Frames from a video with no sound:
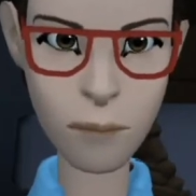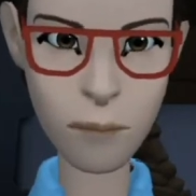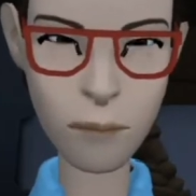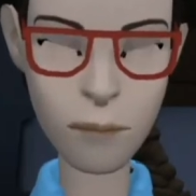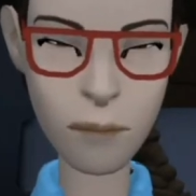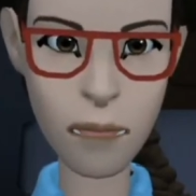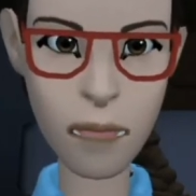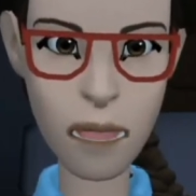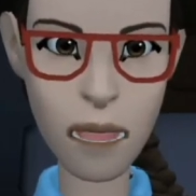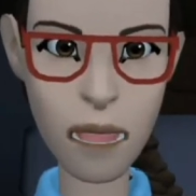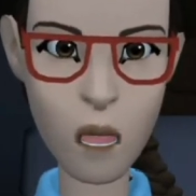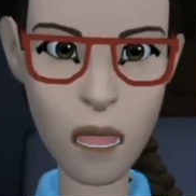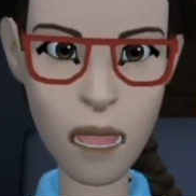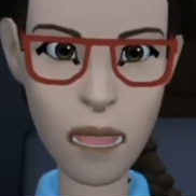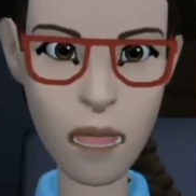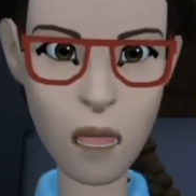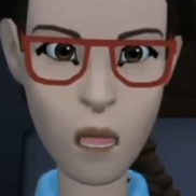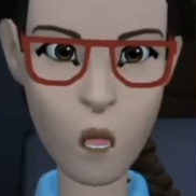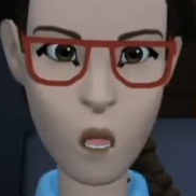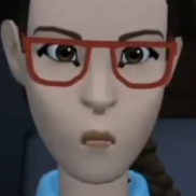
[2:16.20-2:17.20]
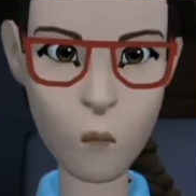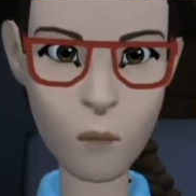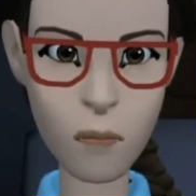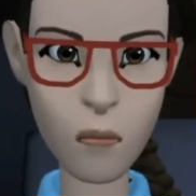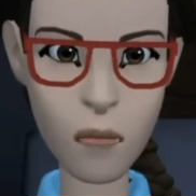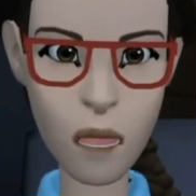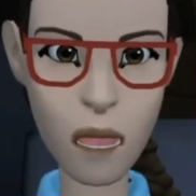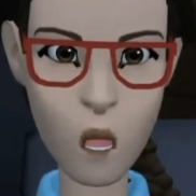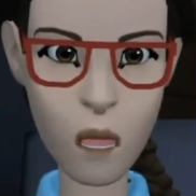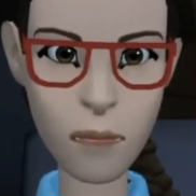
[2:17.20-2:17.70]
ولا اسدد
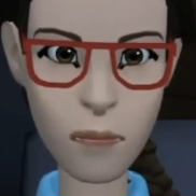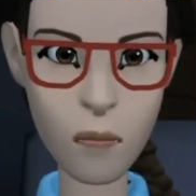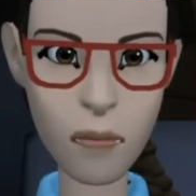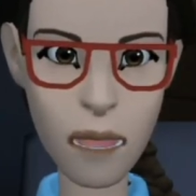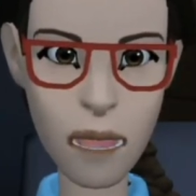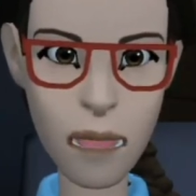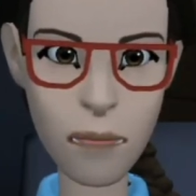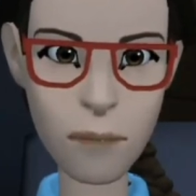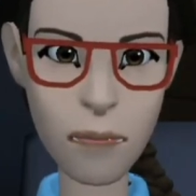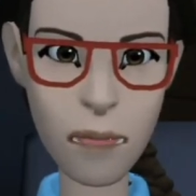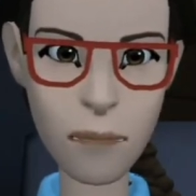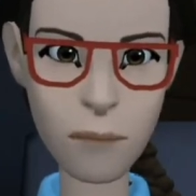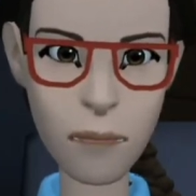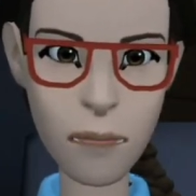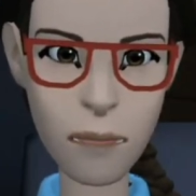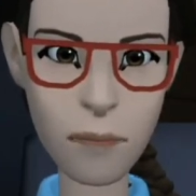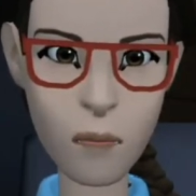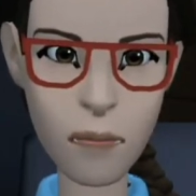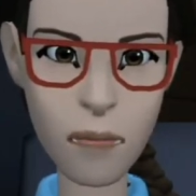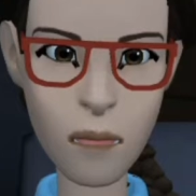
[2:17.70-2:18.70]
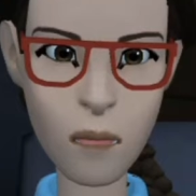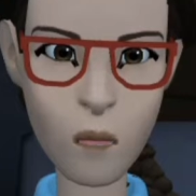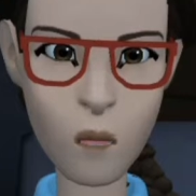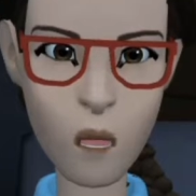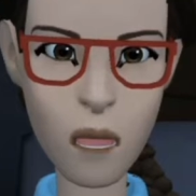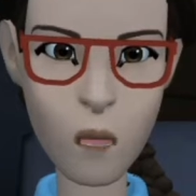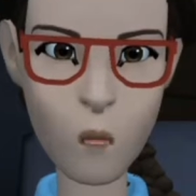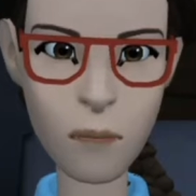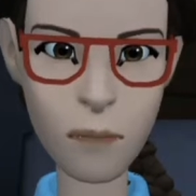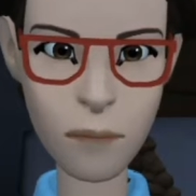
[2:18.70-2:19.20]
انا الاقساط وانزل اشتغل
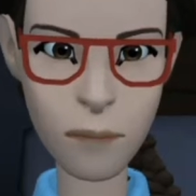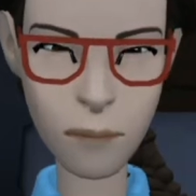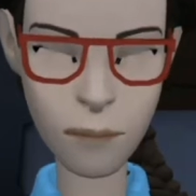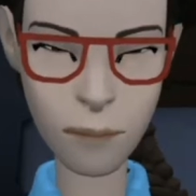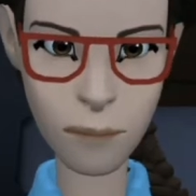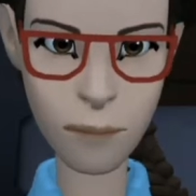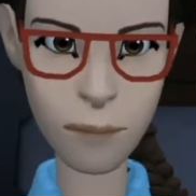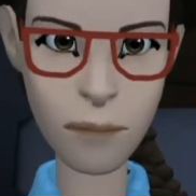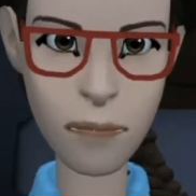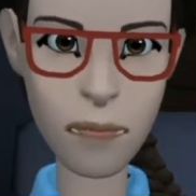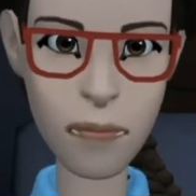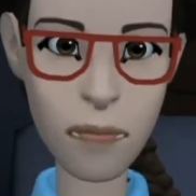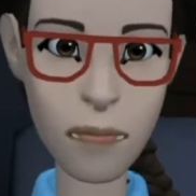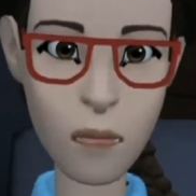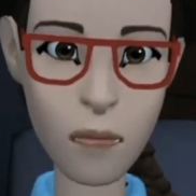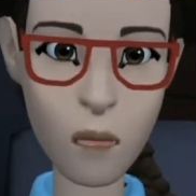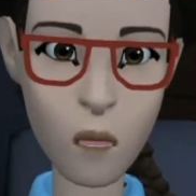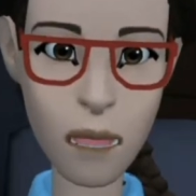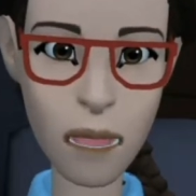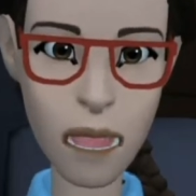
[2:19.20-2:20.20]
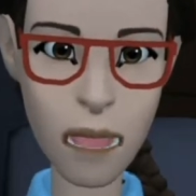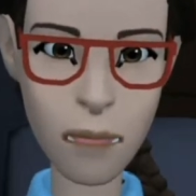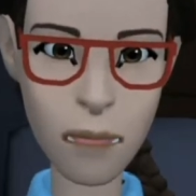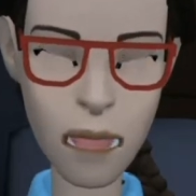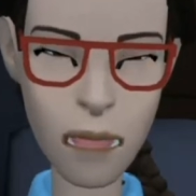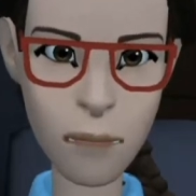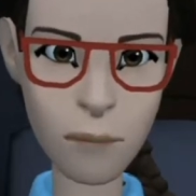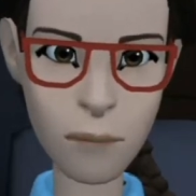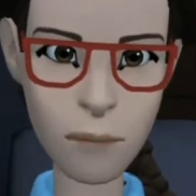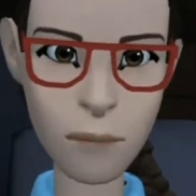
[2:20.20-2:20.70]
ولا اعمل
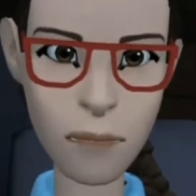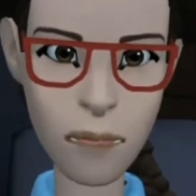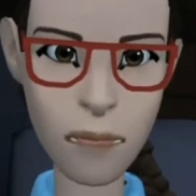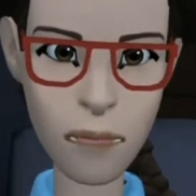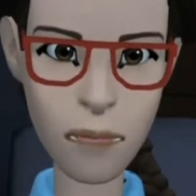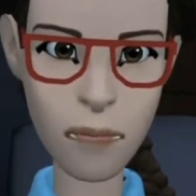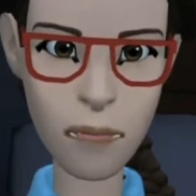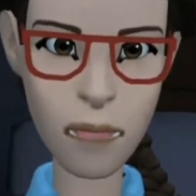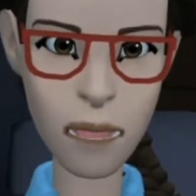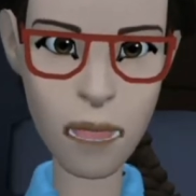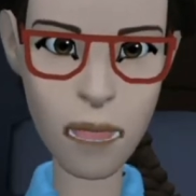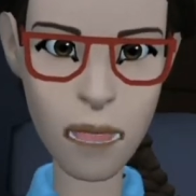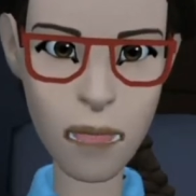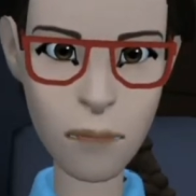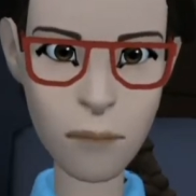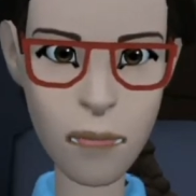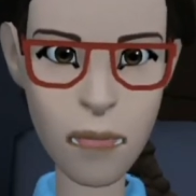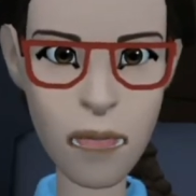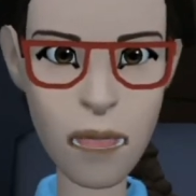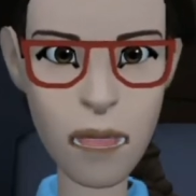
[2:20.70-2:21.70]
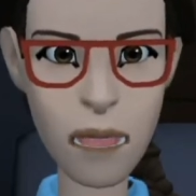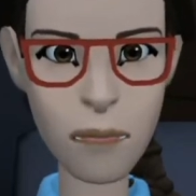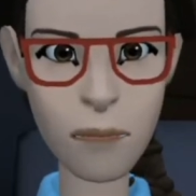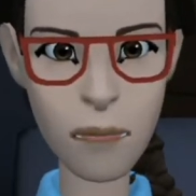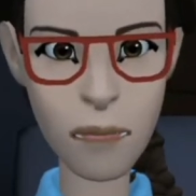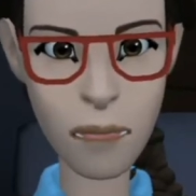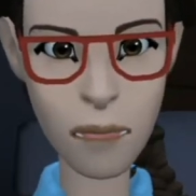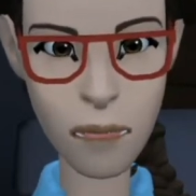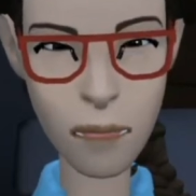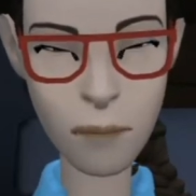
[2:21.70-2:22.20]
ايه قولولي انا مش عارفة
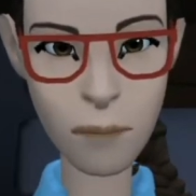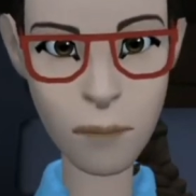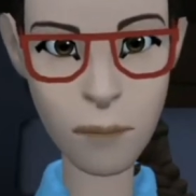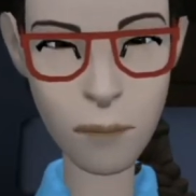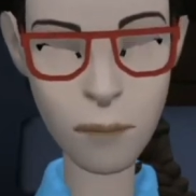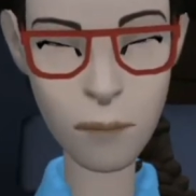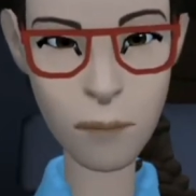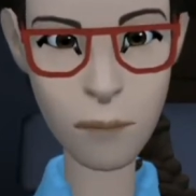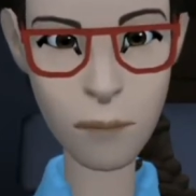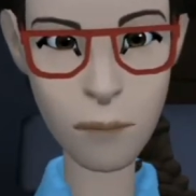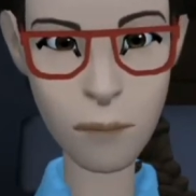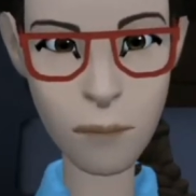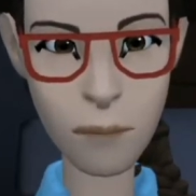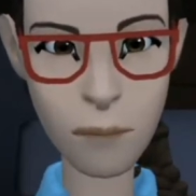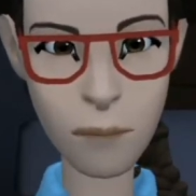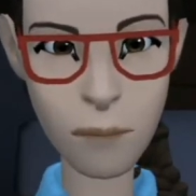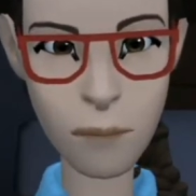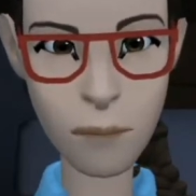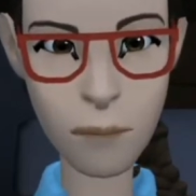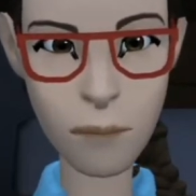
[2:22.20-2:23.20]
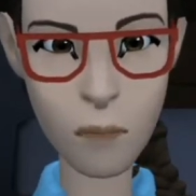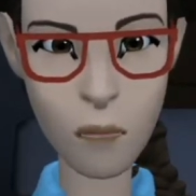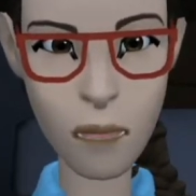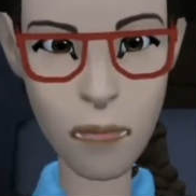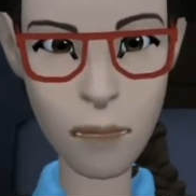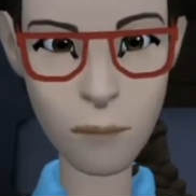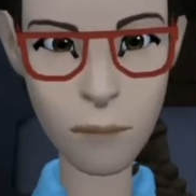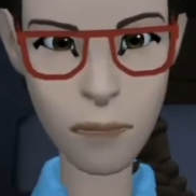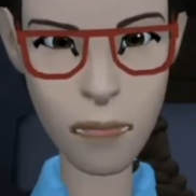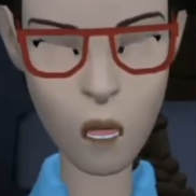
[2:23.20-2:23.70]
اتصرف بس انا
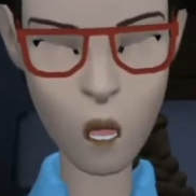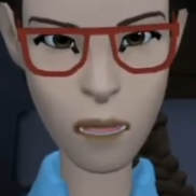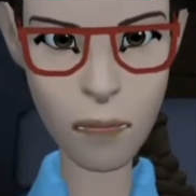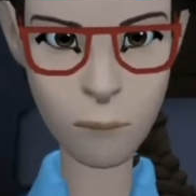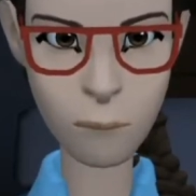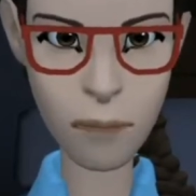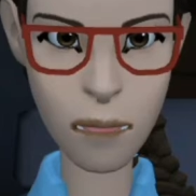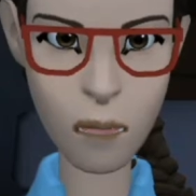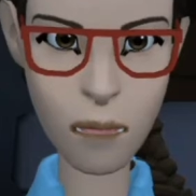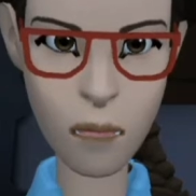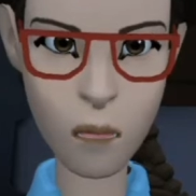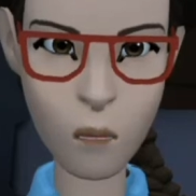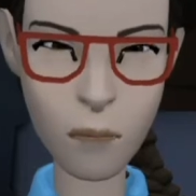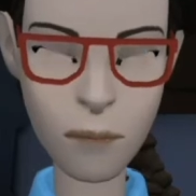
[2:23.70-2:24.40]
حسيت فجأة